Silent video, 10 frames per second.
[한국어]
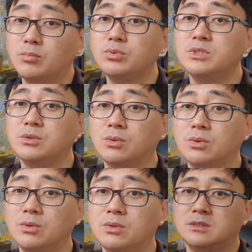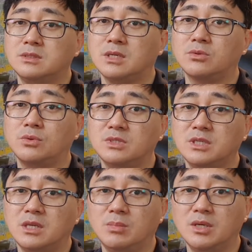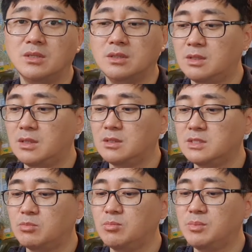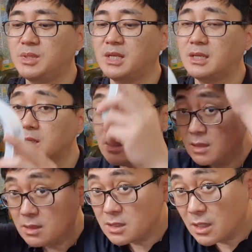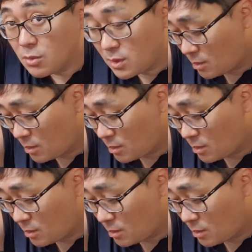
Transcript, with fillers: 붙이고 작동을 시키면 되는 제품입니다. 착용을